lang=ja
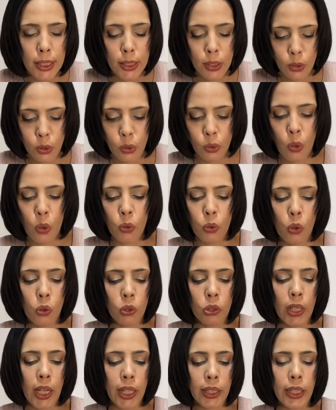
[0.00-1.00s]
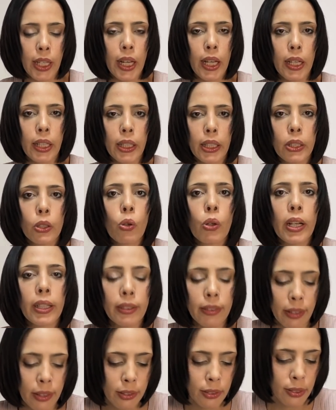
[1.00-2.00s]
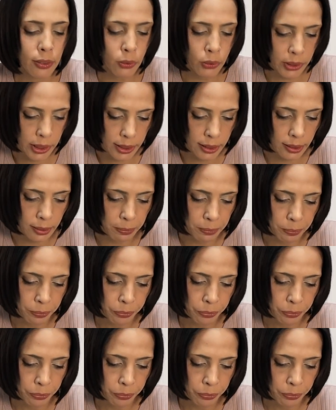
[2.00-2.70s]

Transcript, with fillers: 中国国内で広がっているそうです。